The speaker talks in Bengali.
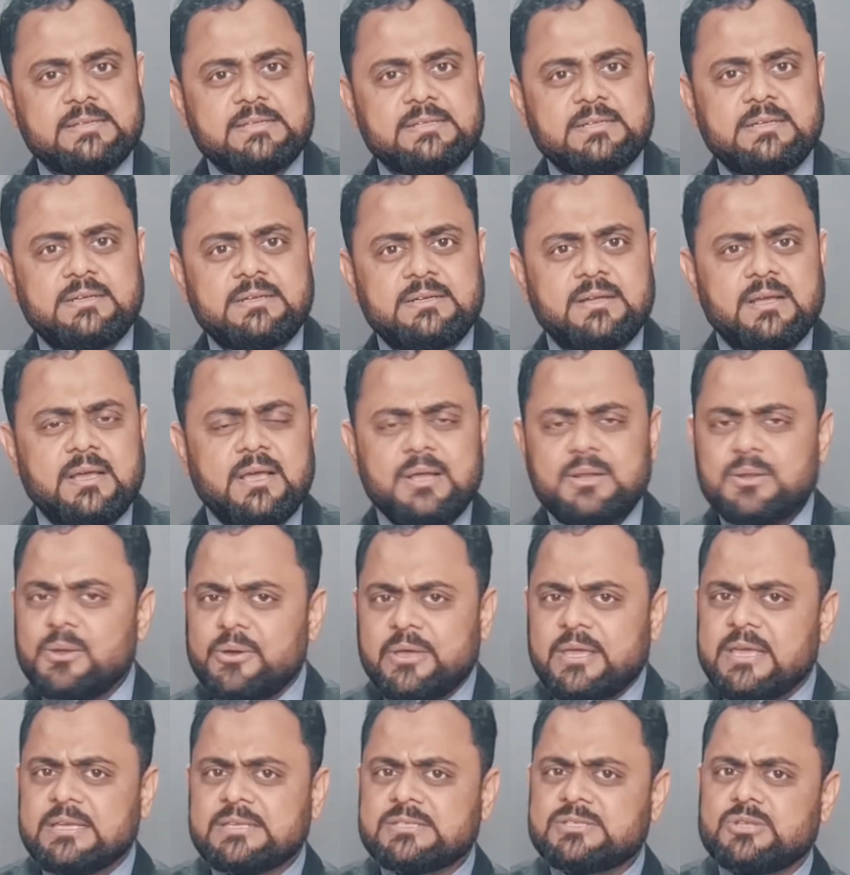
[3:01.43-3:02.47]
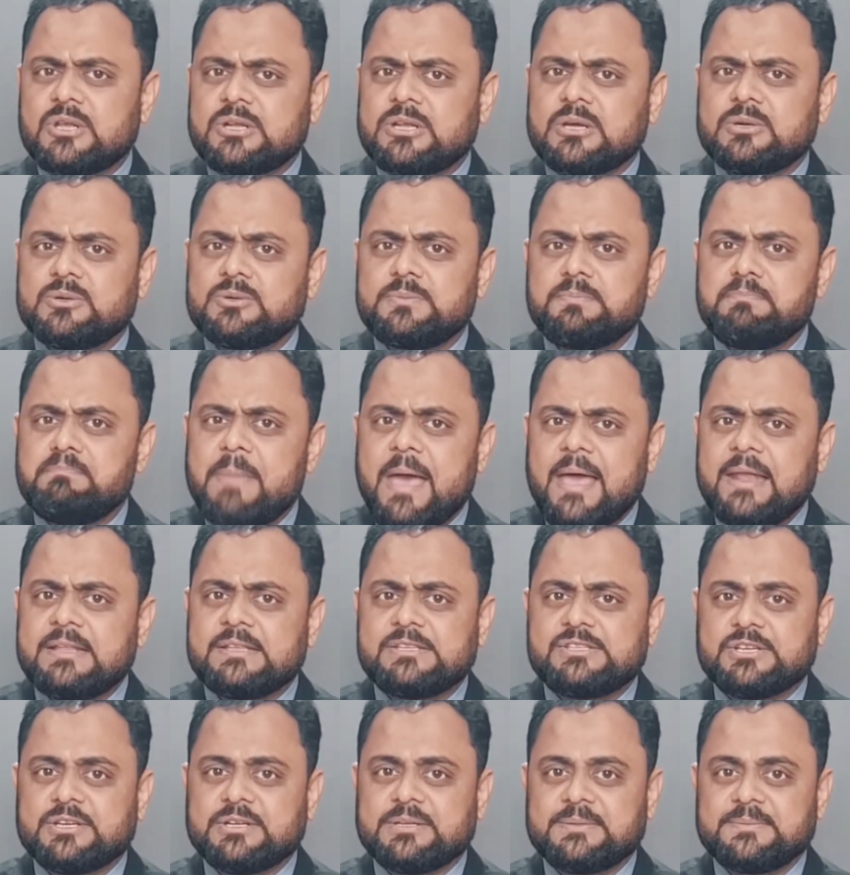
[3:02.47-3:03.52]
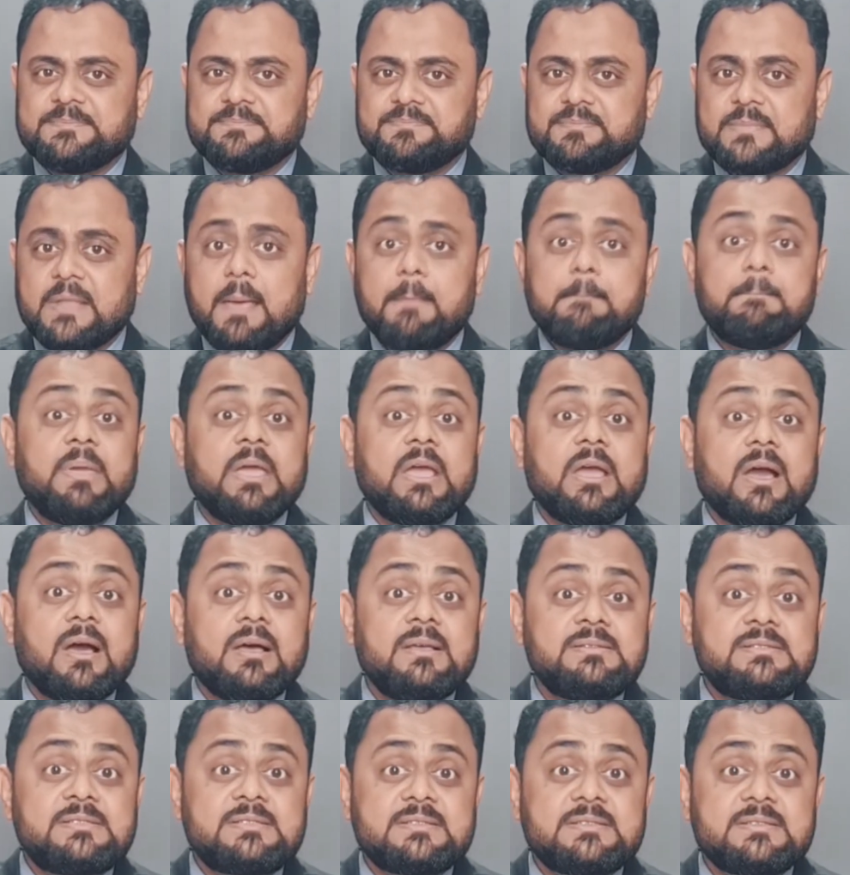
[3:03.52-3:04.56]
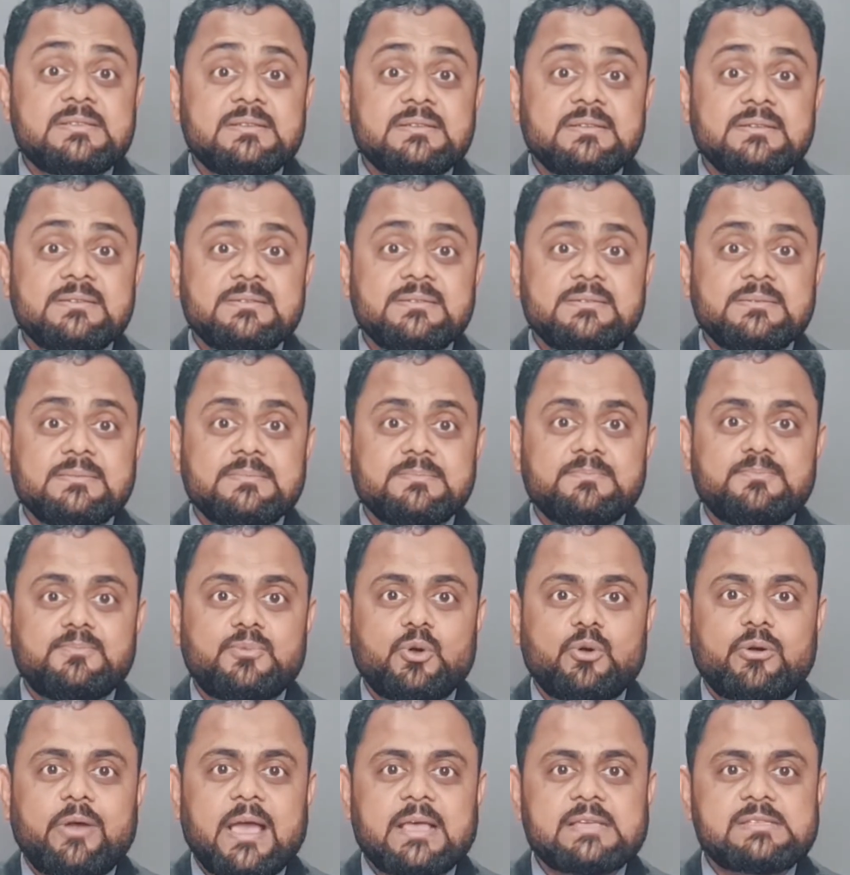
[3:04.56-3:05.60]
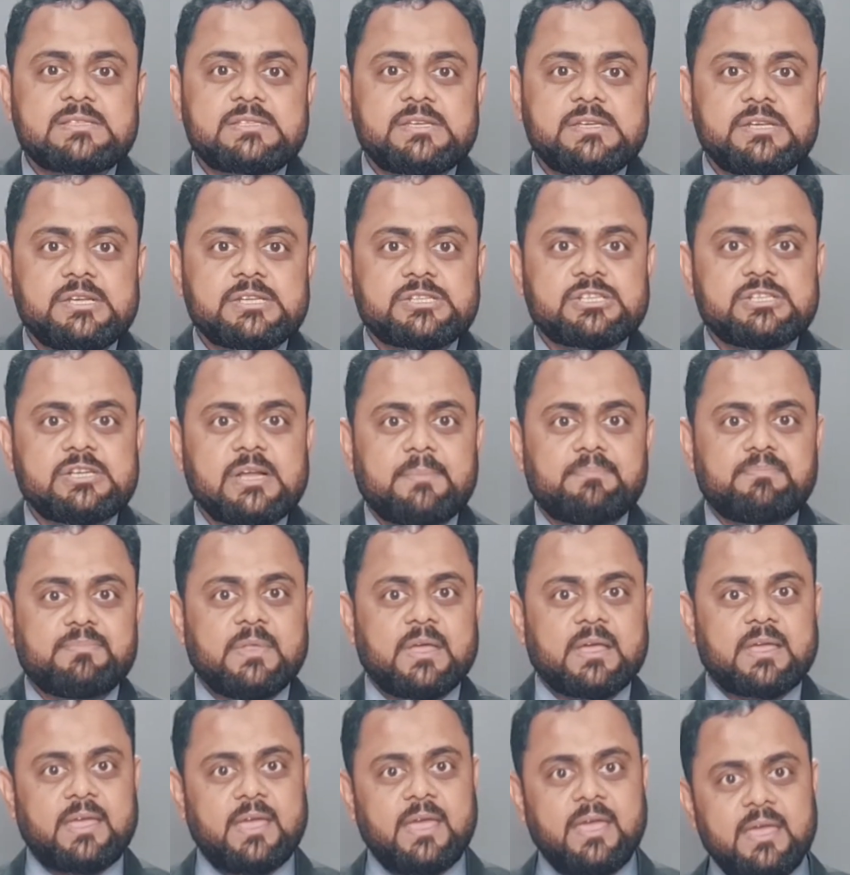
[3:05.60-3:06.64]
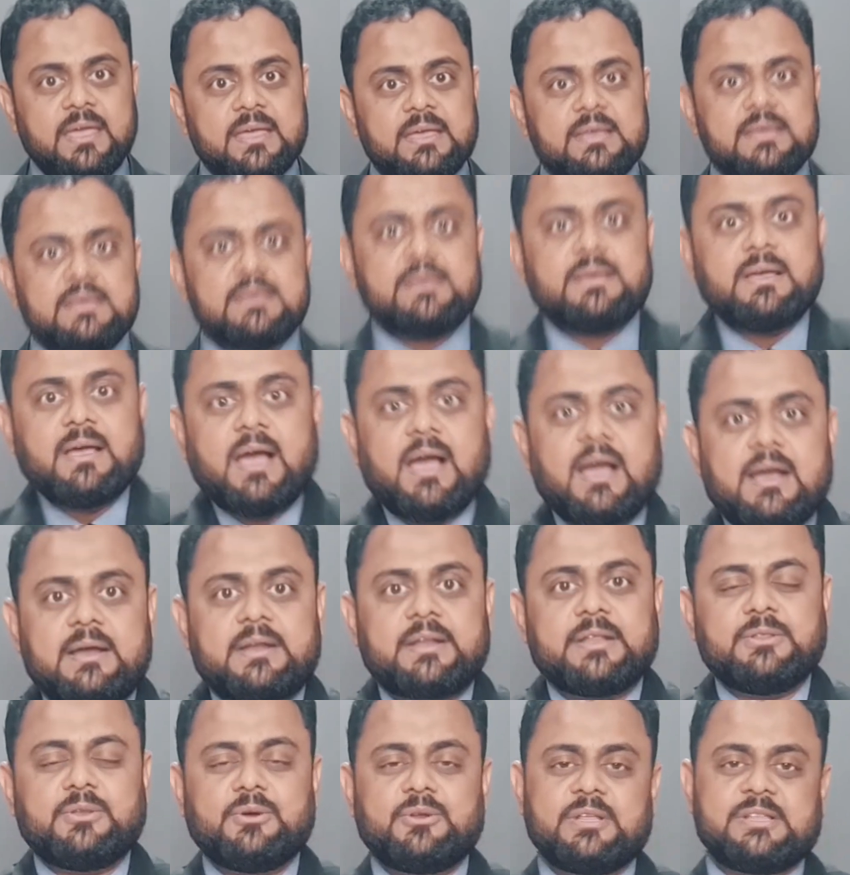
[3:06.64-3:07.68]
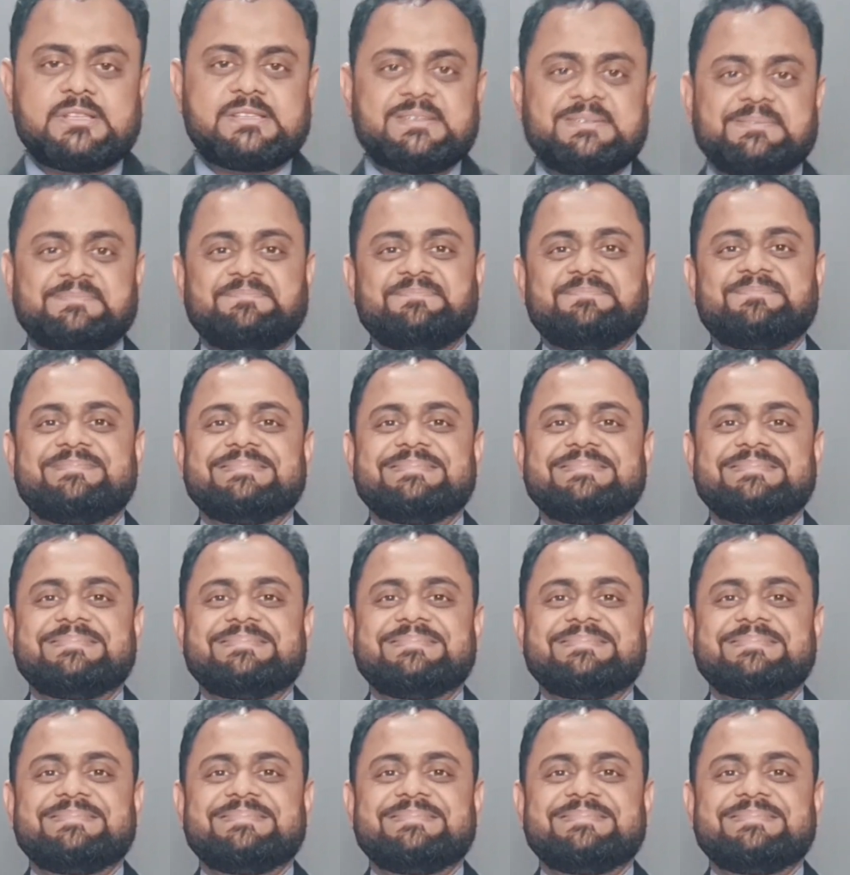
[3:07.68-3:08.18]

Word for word: মেন্টার নো হি ইজ নট আ গুড ম্যানেজার বিকজ প্রোক্যাস্টিনেশন আপনাকে আঁকড়ে ধরেছে